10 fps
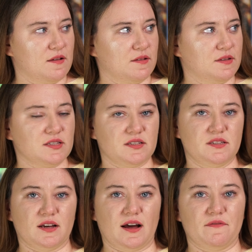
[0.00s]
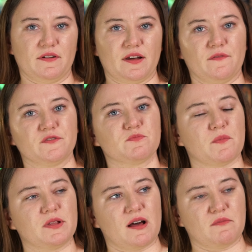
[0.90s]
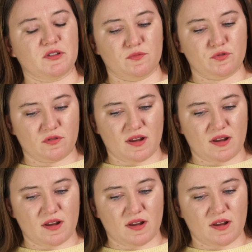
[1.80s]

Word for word: Y, jest ciekawe, ja wspominałam o tym dużo